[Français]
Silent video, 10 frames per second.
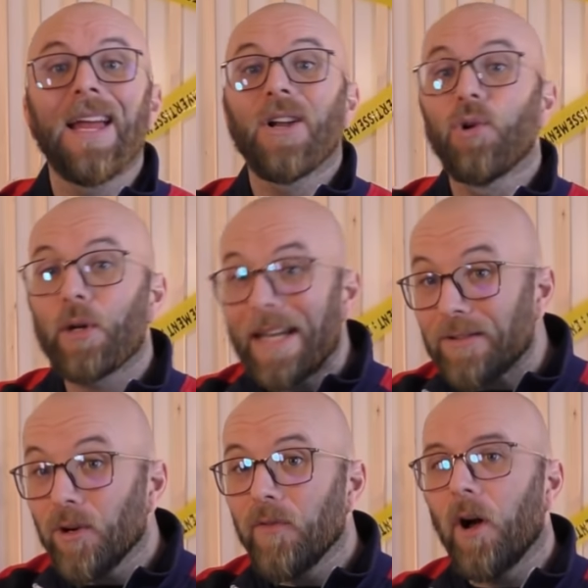le
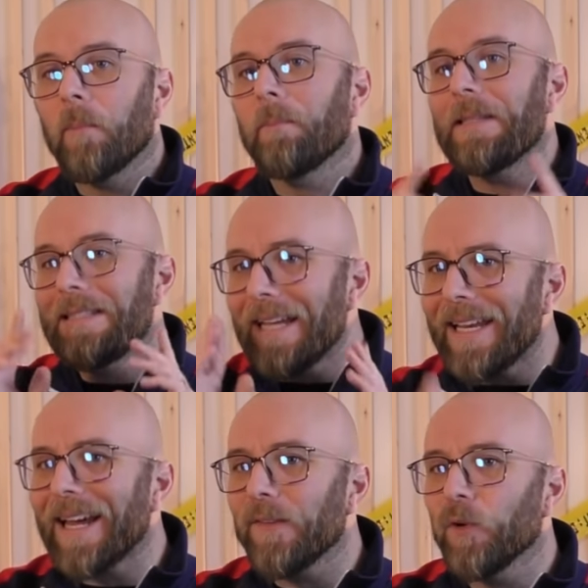4 novembre. Mais si
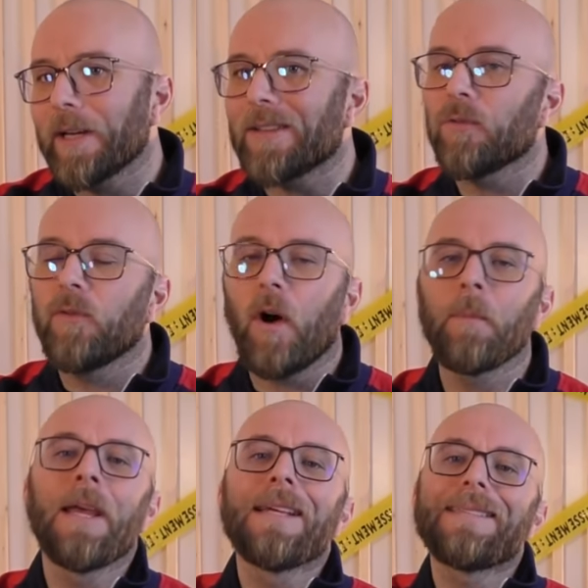elle arrive le 4
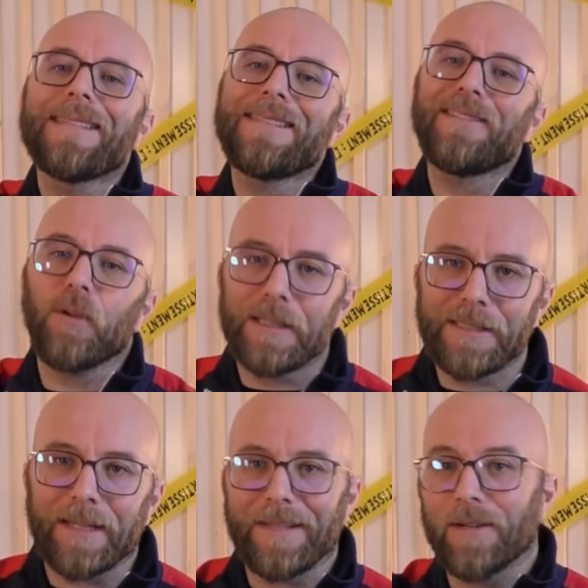novembre, c'est sûr et
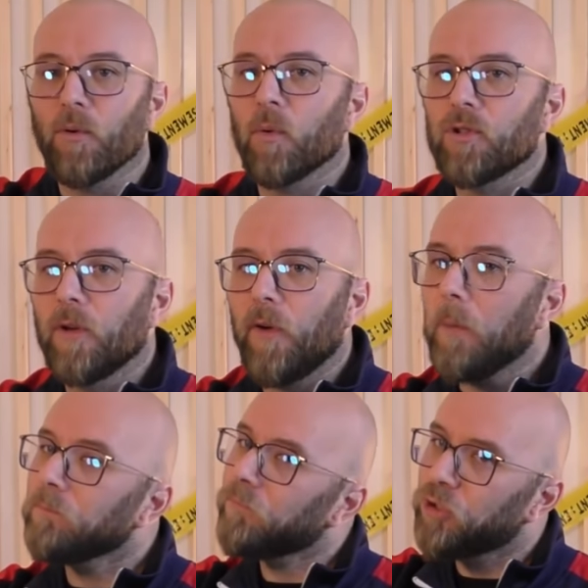certain que le 11
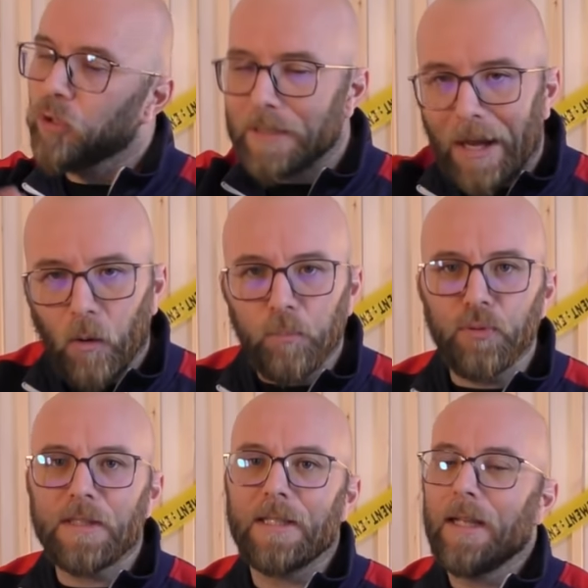novembre, ce sera
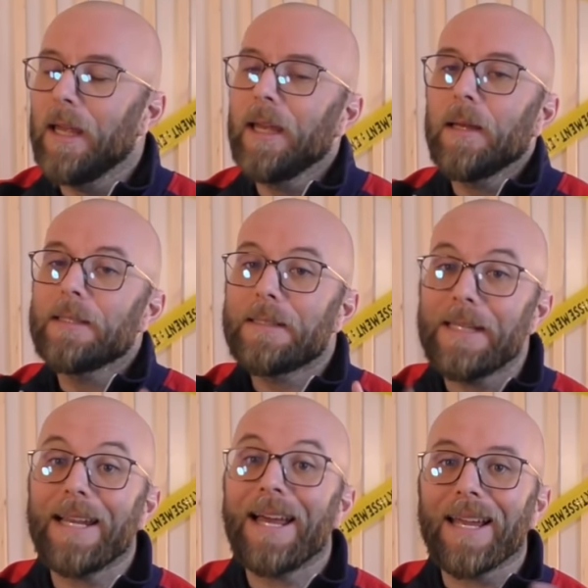repoussé.
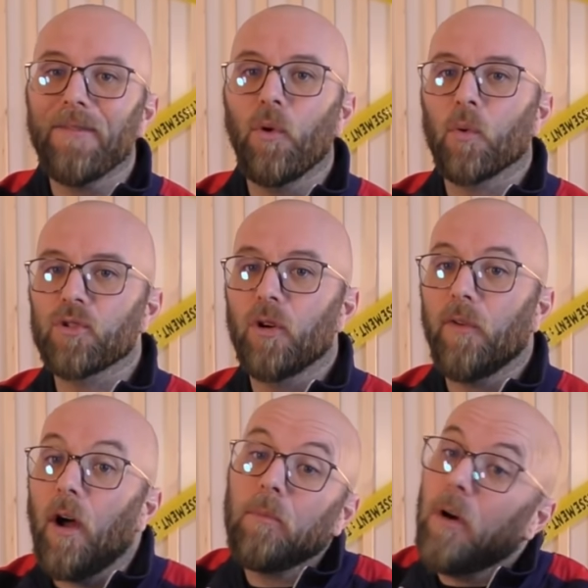Si elle arrive le 11
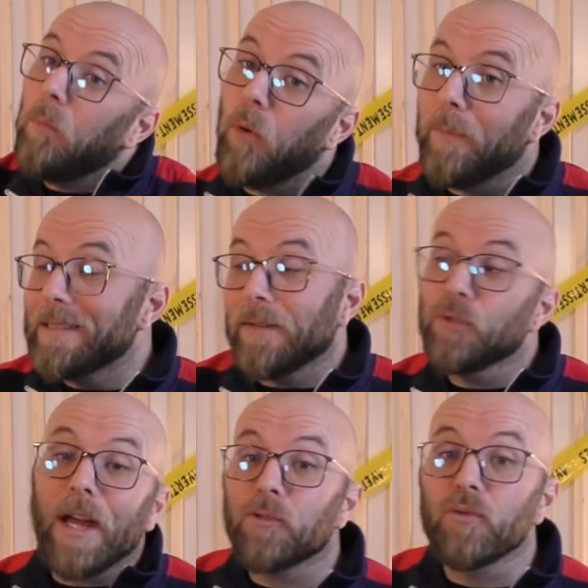novembre, bon, bah, ça
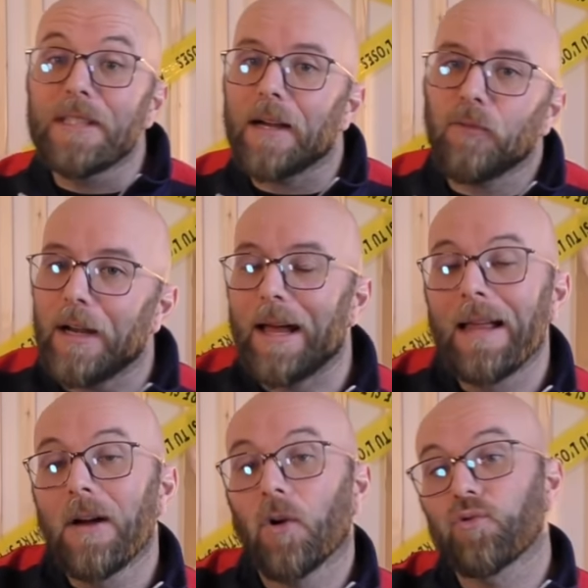voudra tout dire. Voilà.
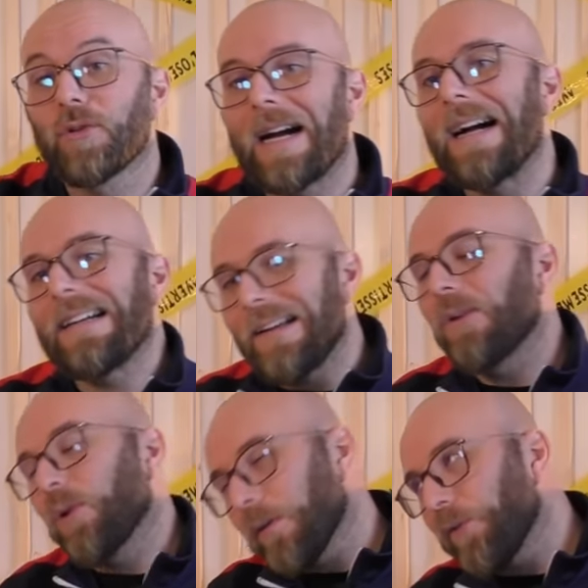En tout cas,
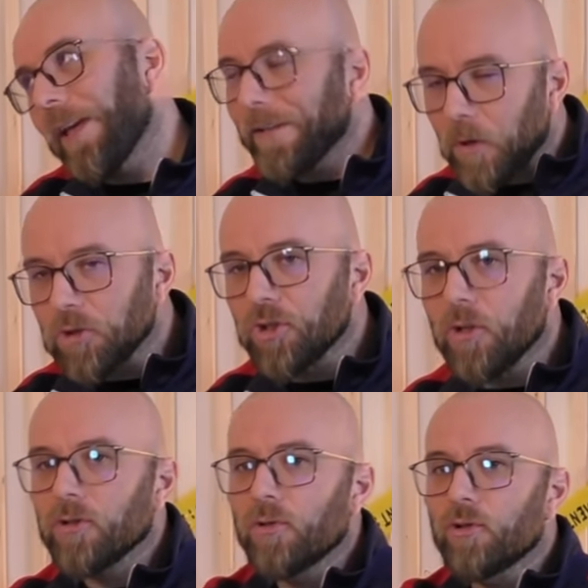encore une fois, il y a de grandes
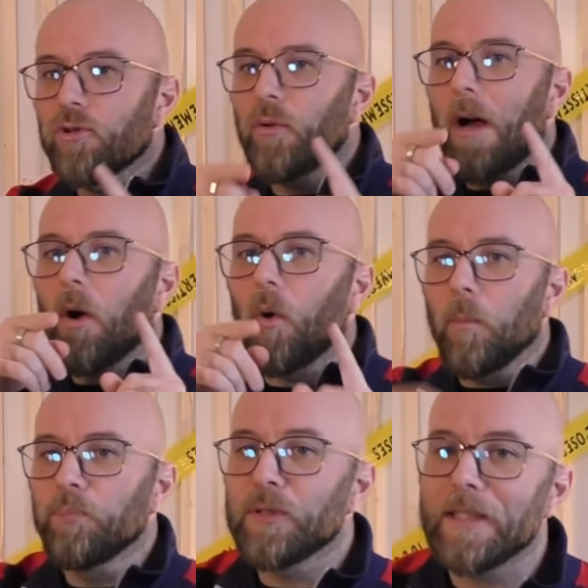chances que ce soit
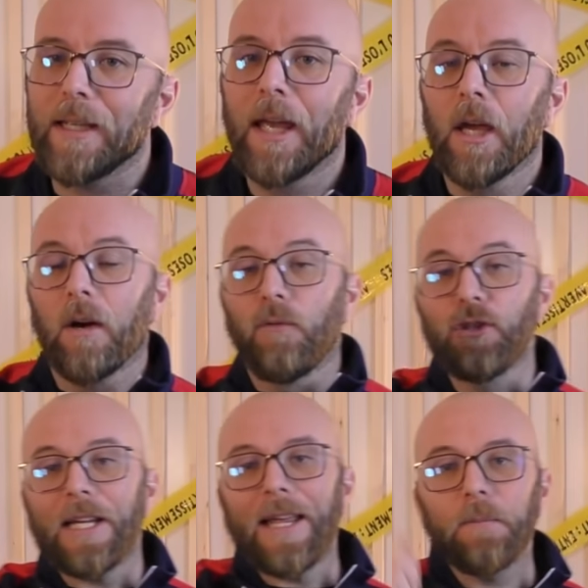repoussé.
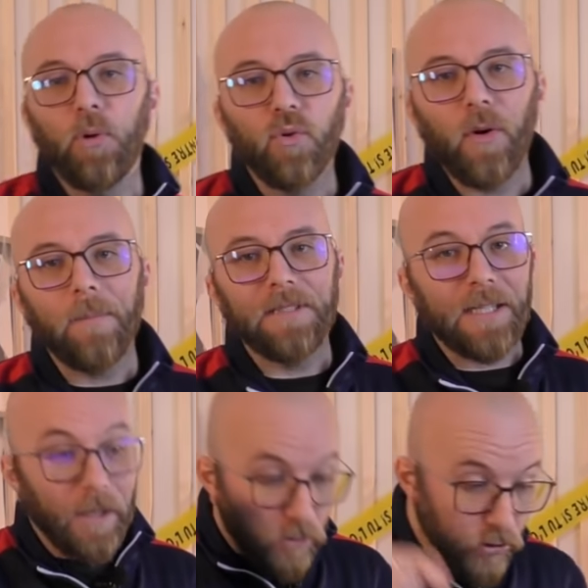Vous allez être beaucoup à me
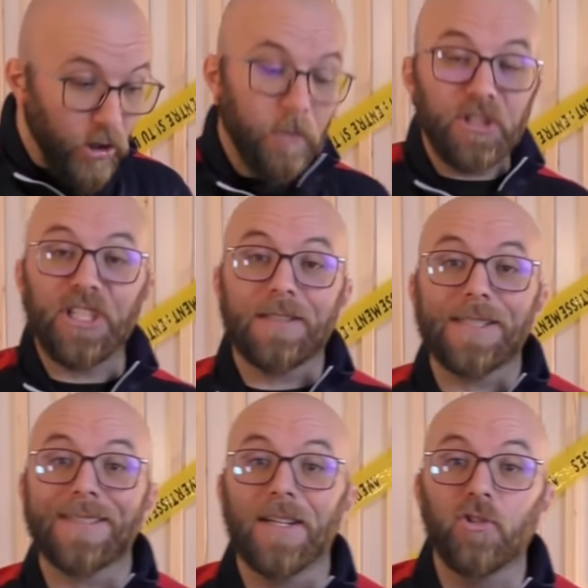dire, Luthor, moi j'ai
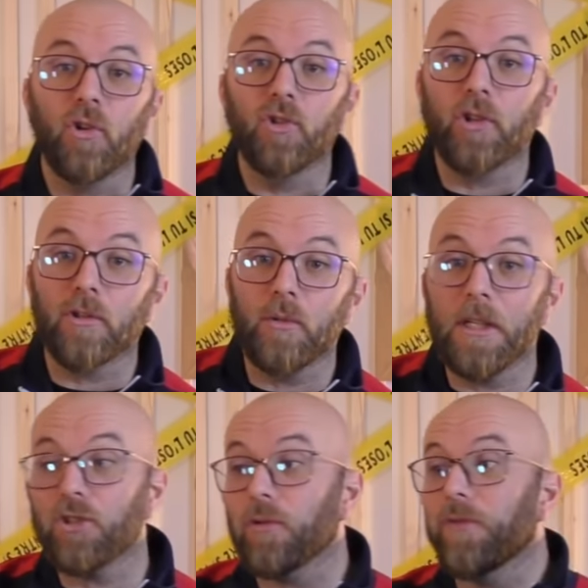testé le jeu
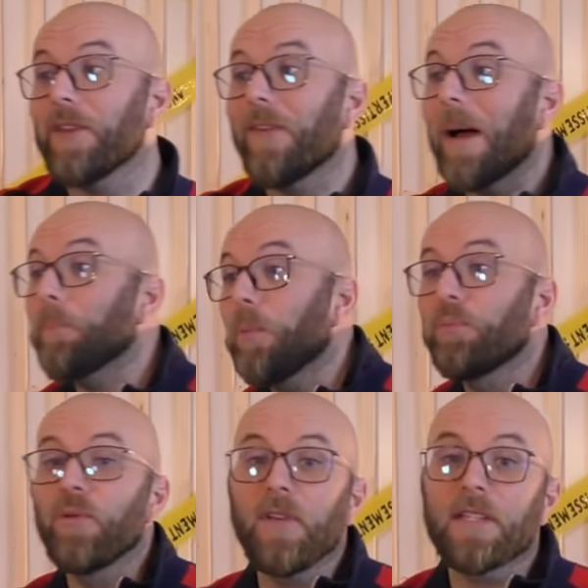aujourd'hui, je trouve qu'il va un peu
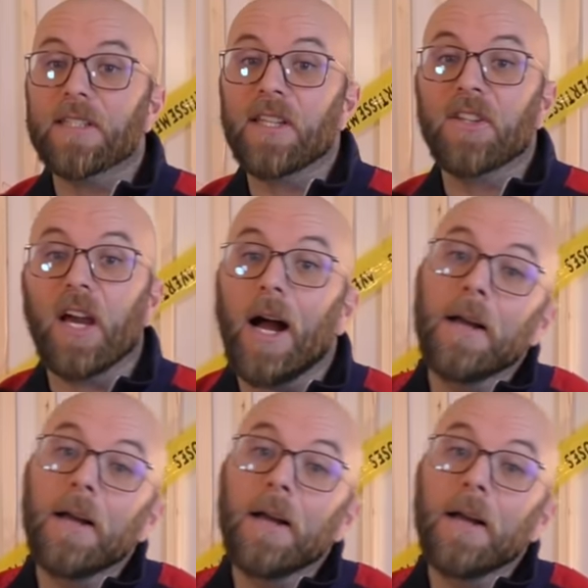plus vite, etc.